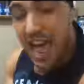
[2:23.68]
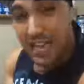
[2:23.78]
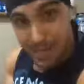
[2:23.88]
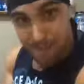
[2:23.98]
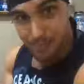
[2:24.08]

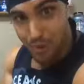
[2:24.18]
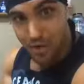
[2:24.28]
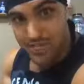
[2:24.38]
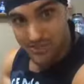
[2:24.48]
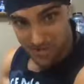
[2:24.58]
Aí
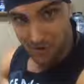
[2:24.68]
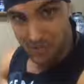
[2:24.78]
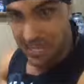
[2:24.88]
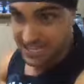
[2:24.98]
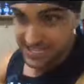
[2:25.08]
depois, o que
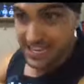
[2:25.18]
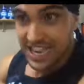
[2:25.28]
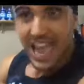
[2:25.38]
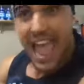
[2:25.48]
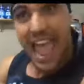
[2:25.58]
acontece?
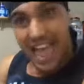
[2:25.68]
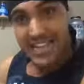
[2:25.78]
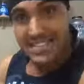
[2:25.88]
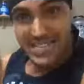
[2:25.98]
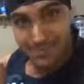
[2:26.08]

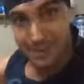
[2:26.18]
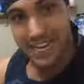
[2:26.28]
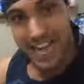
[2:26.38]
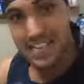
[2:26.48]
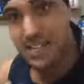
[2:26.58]
Essas
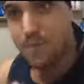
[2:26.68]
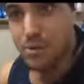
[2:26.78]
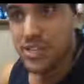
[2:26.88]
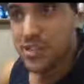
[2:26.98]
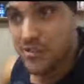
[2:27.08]
piriguetes eu
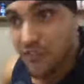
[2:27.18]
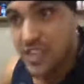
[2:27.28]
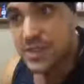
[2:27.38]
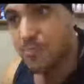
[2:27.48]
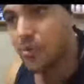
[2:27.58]
postando no
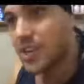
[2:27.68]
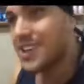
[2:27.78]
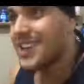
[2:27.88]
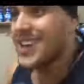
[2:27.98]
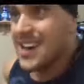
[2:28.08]
Facebook.